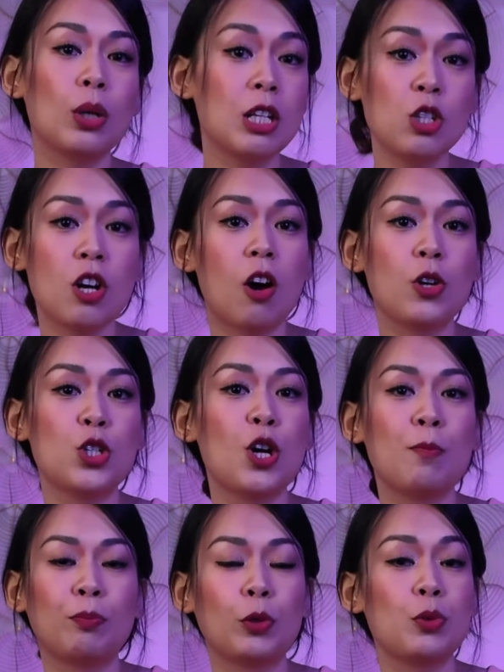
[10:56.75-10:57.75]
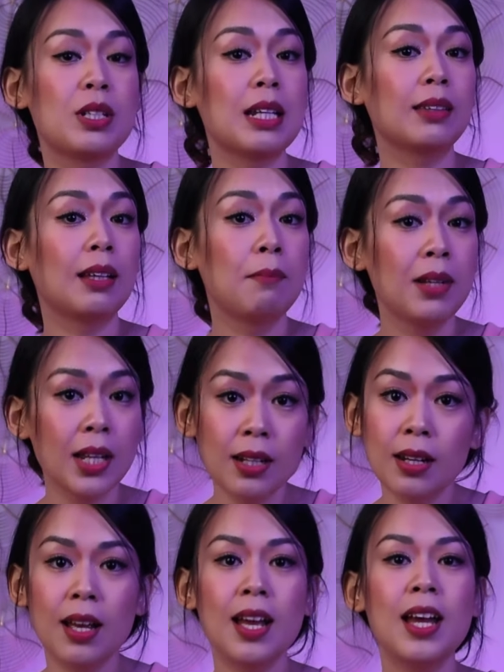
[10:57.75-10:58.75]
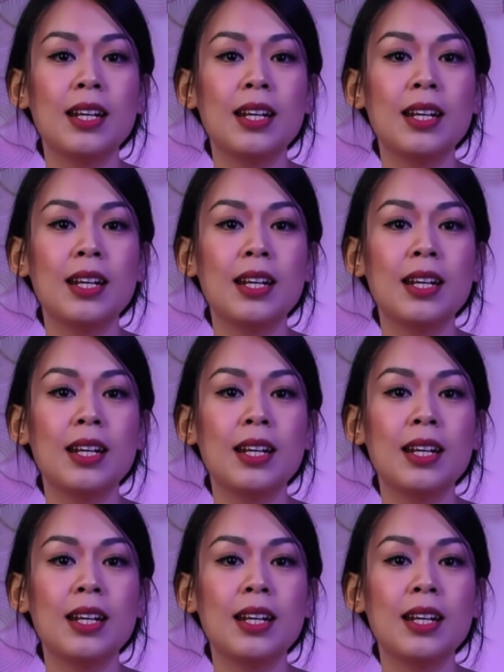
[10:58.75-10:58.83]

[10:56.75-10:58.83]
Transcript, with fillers: tuyển chọn trong tủ sách tâm linh